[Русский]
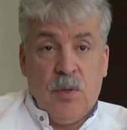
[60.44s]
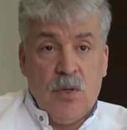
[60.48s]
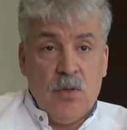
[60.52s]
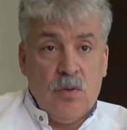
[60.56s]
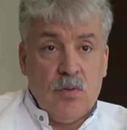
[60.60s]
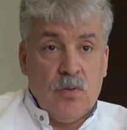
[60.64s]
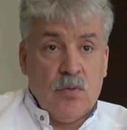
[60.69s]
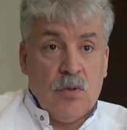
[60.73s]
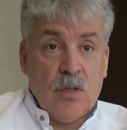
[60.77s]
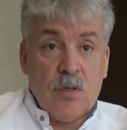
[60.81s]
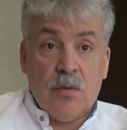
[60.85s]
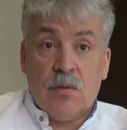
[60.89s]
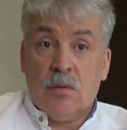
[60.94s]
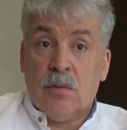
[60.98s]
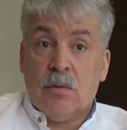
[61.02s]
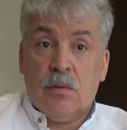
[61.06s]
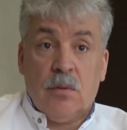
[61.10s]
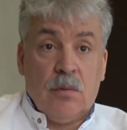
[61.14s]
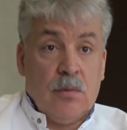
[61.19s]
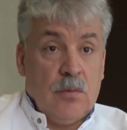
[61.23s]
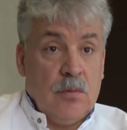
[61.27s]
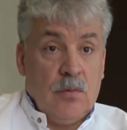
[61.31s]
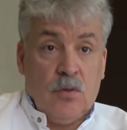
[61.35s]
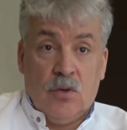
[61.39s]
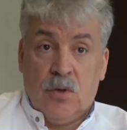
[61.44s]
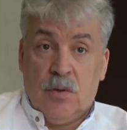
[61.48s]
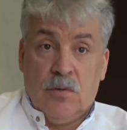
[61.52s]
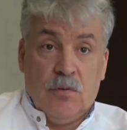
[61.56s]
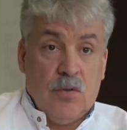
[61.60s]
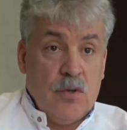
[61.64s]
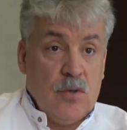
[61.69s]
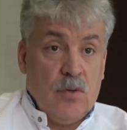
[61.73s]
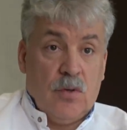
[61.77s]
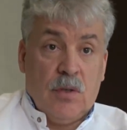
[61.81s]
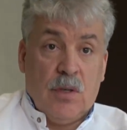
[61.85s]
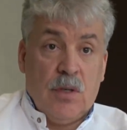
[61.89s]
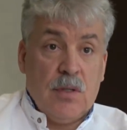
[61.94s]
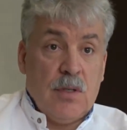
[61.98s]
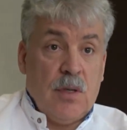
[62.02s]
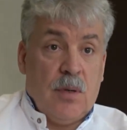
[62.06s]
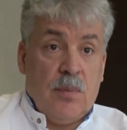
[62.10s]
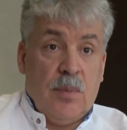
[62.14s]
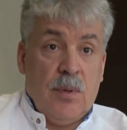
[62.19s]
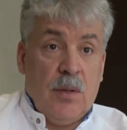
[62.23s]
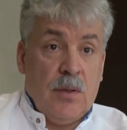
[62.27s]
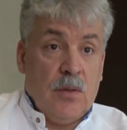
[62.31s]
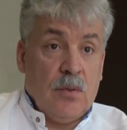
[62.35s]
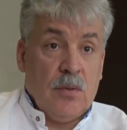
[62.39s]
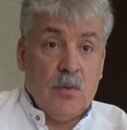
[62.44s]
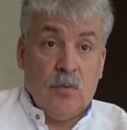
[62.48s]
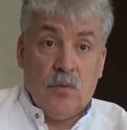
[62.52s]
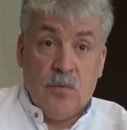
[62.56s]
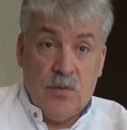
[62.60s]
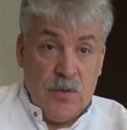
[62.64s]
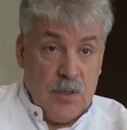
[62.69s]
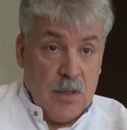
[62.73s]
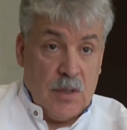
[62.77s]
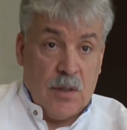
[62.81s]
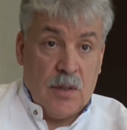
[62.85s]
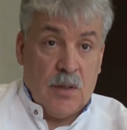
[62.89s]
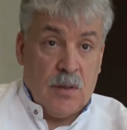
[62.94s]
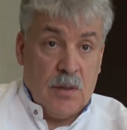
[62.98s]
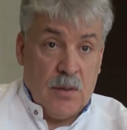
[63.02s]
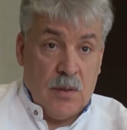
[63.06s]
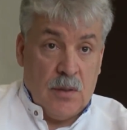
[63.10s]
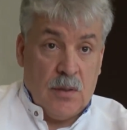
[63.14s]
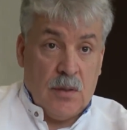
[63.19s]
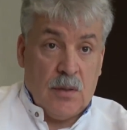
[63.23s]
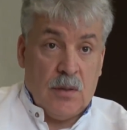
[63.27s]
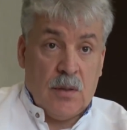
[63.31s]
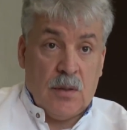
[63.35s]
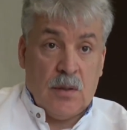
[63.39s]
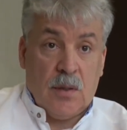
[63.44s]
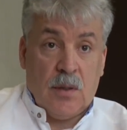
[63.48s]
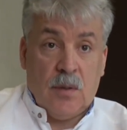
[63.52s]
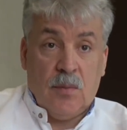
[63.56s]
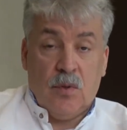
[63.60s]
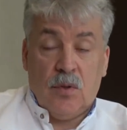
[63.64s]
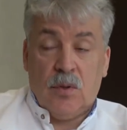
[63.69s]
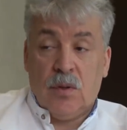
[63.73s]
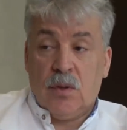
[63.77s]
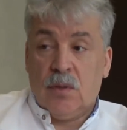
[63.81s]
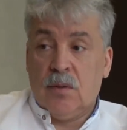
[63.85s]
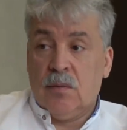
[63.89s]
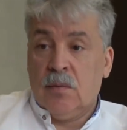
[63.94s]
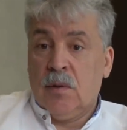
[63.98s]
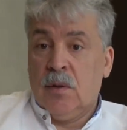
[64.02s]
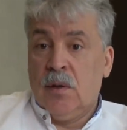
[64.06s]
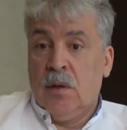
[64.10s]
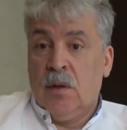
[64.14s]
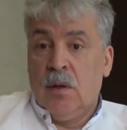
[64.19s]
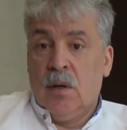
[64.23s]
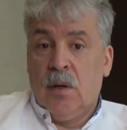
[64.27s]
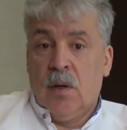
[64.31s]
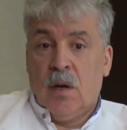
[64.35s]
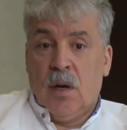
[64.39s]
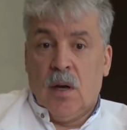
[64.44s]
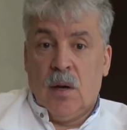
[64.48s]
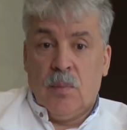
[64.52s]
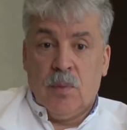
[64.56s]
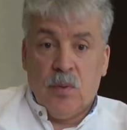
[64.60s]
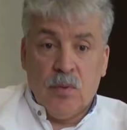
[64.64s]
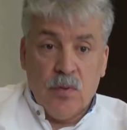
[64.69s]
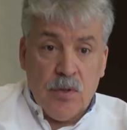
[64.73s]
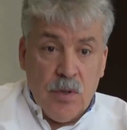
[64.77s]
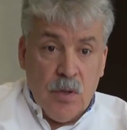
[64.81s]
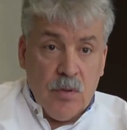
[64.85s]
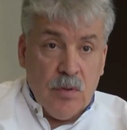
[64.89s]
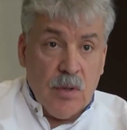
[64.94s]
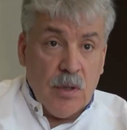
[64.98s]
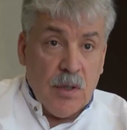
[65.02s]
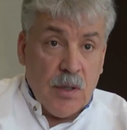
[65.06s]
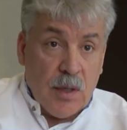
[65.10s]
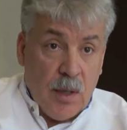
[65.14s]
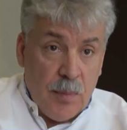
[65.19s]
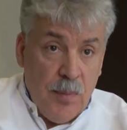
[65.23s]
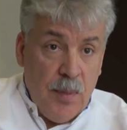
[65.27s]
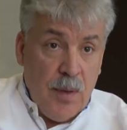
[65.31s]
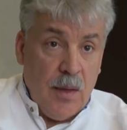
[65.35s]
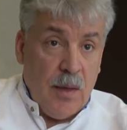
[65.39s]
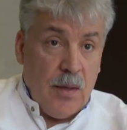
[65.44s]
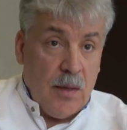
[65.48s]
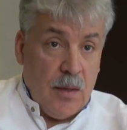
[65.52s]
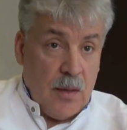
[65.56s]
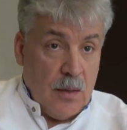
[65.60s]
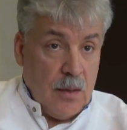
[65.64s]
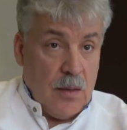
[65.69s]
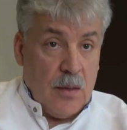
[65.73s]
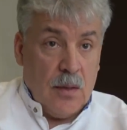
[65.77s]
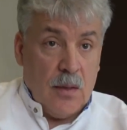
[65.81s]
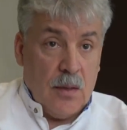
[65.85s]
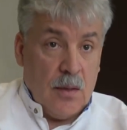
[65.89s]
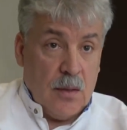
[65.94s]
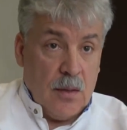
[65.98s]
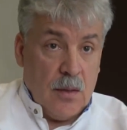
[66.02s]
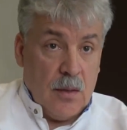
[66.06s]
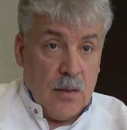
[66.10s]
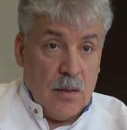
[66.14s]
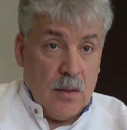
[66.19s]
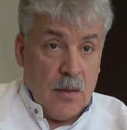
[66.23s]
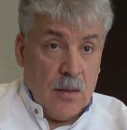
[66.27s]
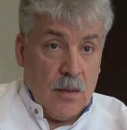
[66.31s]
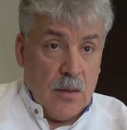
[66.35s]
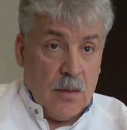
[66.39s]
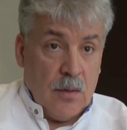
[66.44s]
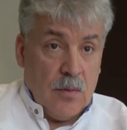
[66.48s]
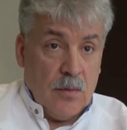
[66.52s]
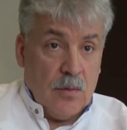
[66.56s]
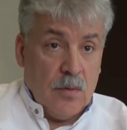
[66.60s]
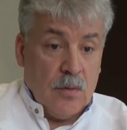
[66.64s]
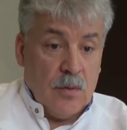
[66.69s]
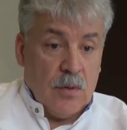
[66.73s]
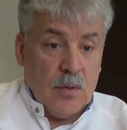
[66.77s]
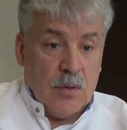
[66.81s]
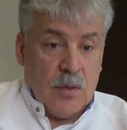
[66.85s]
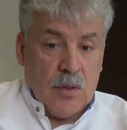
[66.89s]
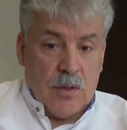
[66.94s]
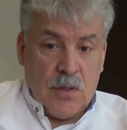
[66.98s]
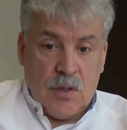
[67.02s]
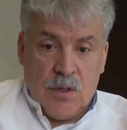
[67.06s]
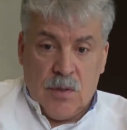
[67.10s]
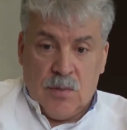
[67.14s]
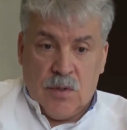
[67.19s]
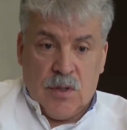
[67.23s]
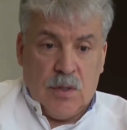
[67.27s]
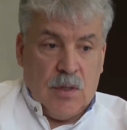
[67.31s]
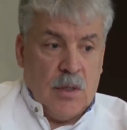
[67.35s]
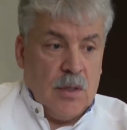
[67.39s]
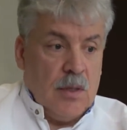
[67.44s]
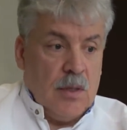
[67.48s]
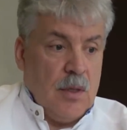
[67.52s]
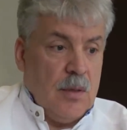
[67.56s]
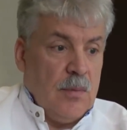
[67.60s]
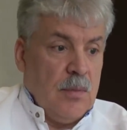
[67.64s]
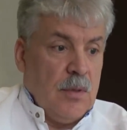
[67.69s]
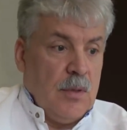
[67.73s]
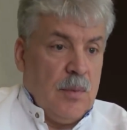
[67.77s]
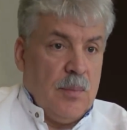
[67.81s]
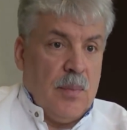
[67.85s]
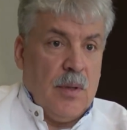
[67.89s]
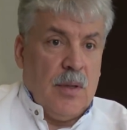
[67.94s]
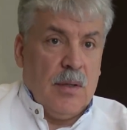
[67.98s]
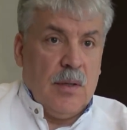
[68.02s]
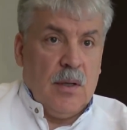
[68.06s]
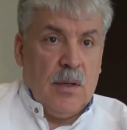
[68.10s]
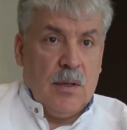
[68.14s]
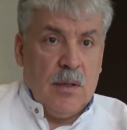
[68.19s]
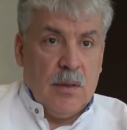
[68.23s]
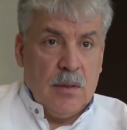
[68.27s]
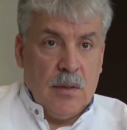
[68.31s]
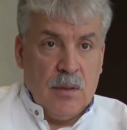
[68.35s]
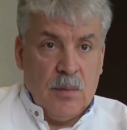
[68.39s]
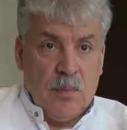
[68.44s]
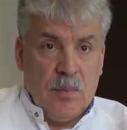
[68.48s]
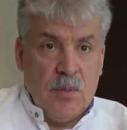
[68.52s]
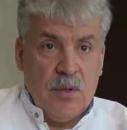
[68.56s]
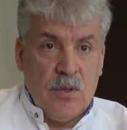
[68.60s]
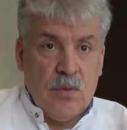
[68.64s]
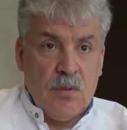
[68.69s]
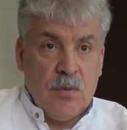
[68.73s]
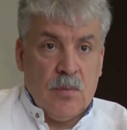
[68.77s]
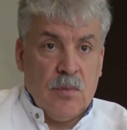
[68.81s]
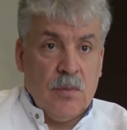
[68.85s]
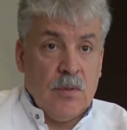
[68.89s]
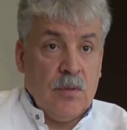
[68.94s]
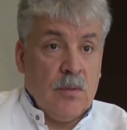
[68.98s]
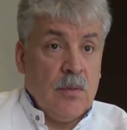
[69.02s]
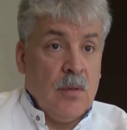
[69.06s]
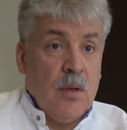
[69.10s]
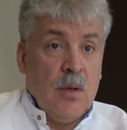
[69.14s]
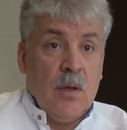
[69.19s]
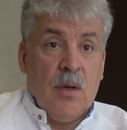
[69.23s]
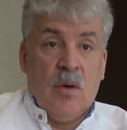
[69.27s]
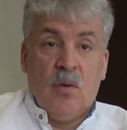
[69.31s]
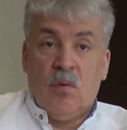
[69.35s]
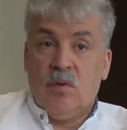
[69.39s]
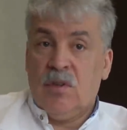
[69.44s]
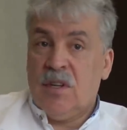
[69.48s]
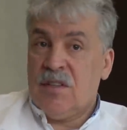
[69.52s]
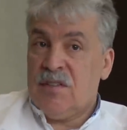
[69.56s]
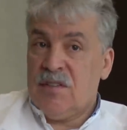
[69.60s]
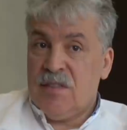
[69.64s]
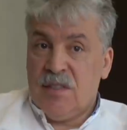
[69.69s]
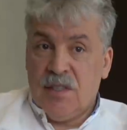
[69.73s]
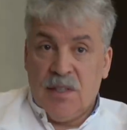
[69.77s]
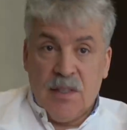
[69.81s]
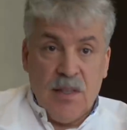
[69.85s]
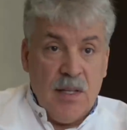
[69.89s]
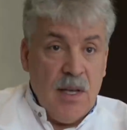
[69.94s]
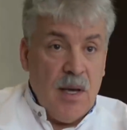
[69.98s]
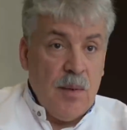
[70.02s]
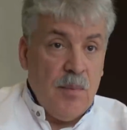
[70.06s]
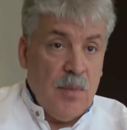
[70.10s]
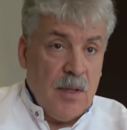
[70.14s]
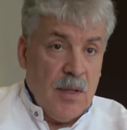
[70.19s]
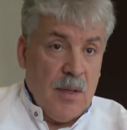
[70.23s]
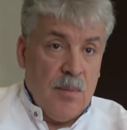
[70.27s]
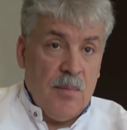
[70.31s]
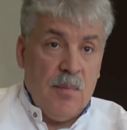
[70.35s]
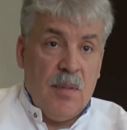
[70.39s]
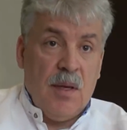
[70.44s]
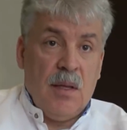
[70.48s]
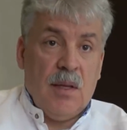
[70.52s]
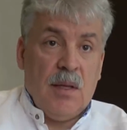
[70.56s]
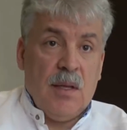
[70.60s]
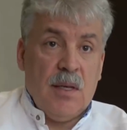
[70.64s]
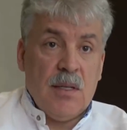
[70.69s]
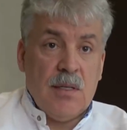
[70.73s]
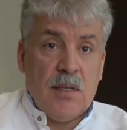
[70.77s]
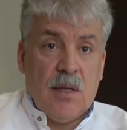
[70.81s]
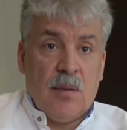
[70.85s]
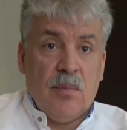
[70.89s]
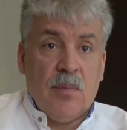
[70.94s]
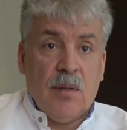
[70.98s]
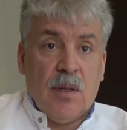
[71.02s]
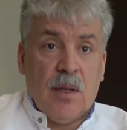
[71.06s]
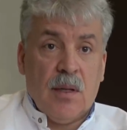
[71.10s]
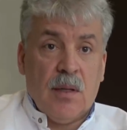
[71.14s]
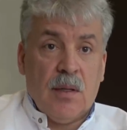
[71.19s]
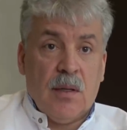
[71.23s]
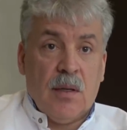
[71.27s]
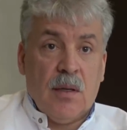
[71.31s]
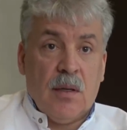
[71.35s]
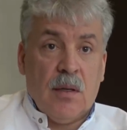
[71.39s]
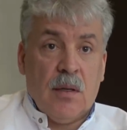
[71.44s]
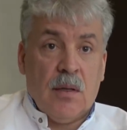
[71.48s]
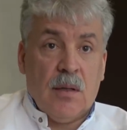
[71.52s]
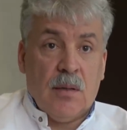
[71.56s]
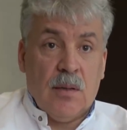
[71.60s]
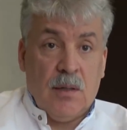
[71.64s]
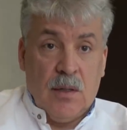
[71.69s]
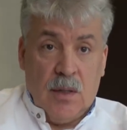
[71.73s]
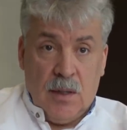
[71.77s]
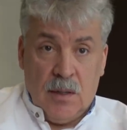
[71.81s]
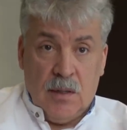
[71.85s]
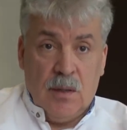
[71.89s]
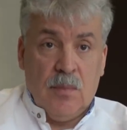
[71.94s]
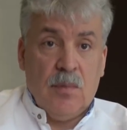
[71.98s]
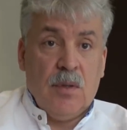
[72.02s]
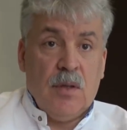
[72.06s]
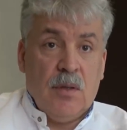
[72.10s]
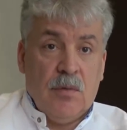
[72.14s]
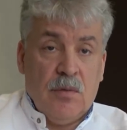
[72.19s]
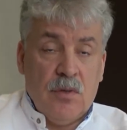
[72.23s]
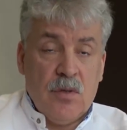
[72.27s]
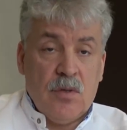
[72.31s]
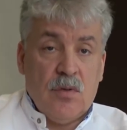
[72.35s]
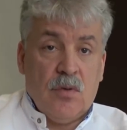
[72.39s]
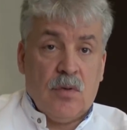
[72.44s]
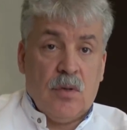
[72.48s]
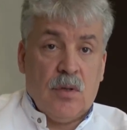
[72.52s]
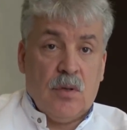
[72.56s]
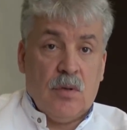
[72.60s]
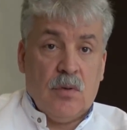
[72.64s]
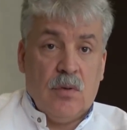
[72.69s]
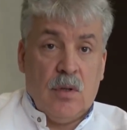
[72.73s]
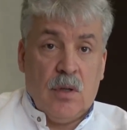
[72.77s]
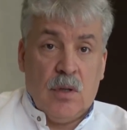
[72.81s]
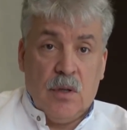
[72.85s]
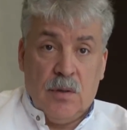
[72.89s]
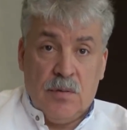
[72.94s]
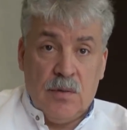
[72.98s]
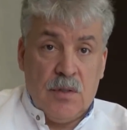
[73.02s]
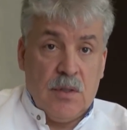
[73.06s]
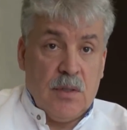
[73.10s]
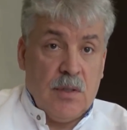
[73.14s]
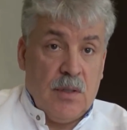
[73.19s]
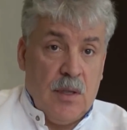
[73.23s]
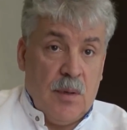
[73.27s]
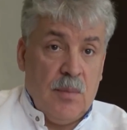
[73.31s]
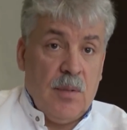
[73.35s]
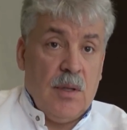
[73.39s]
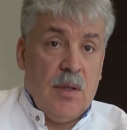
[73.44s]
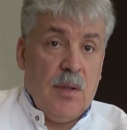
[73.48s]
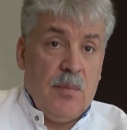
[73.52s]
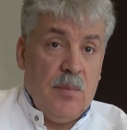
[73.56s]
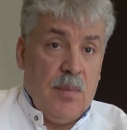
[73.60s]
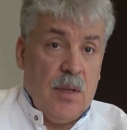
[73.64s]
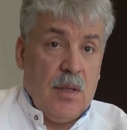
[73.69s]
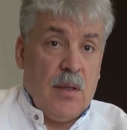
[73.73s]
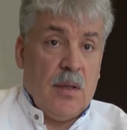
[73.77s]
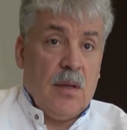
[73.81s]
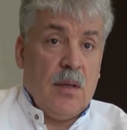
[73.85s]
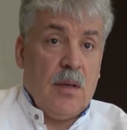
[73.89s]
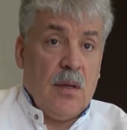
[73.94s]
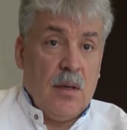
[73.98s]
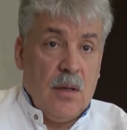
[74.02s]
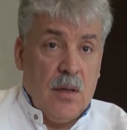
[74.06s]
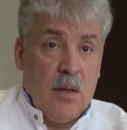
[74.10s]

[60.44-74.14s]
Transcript: пенсию, у нас очень высокие зарплаты у всех э, работников, а получают они копейки. А зачем же тогда мы наполняли этот пенсию? у нас всегда была белая зарплата. Да, она была высокой, но она всегда была белой.